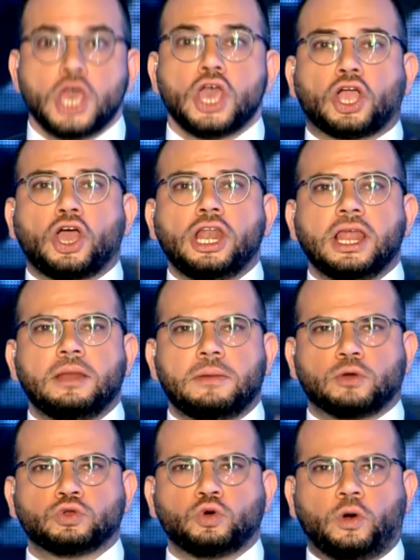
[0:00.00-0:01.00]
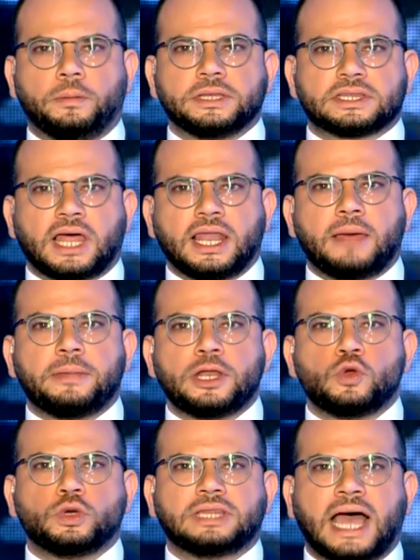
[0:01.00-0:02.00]
كل الموضوع بيتطلب
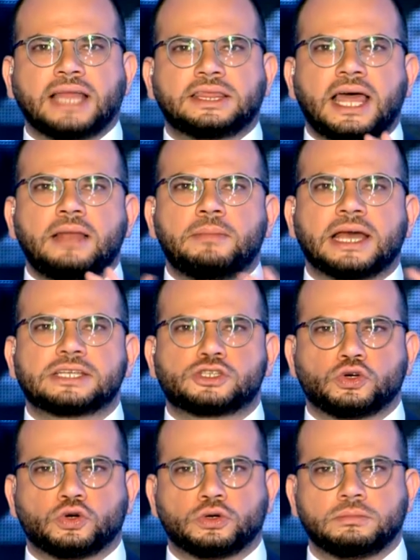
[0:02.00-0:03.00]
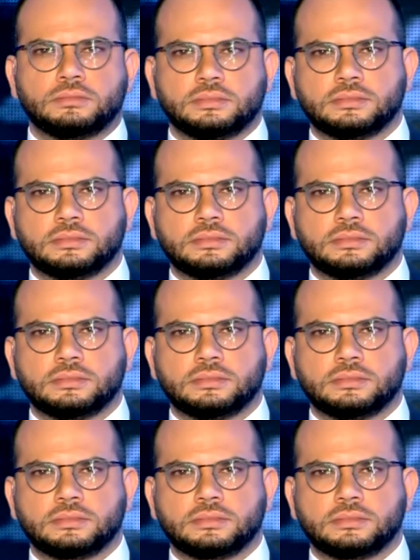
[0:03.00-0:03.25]
أنه يتعدى المرسوم